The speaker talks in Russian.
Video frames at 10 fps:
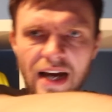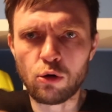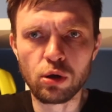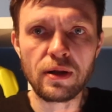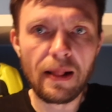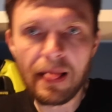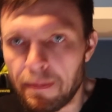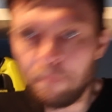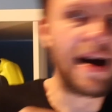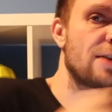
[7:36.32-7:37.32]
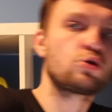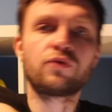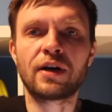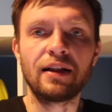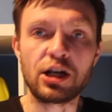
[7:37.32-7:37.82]
как он массу
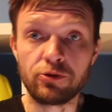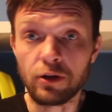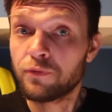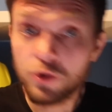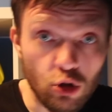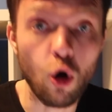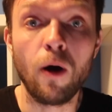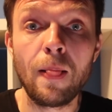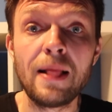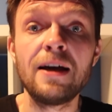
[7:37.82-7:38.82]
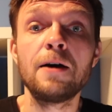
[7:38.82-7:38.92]
вколачивает, все.